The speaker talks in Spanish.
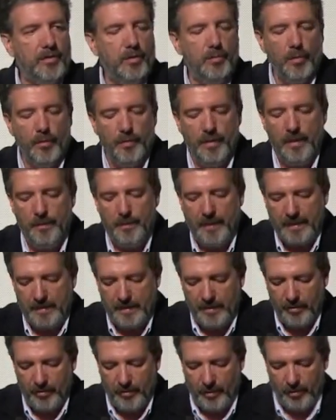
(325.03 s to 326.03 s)
cómo ve el
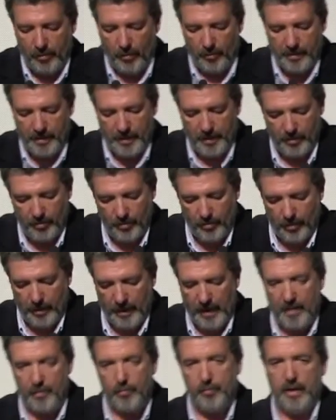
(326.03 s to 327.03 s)
Partido del Gobierno
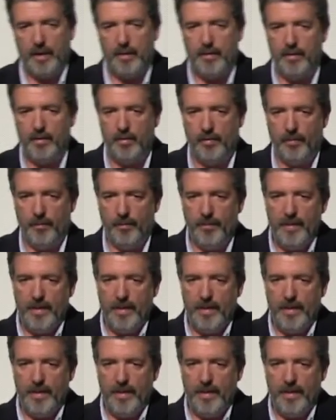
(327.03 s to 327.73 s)
la educación.